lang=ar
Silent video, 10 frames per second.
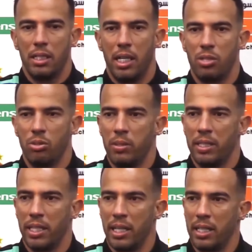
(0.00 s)
نحسوا
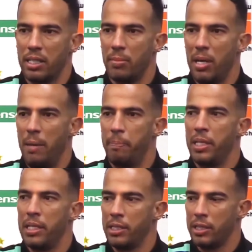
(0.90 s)
بلي كاين ناس
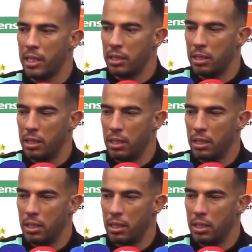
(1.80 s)
حابين لي شاك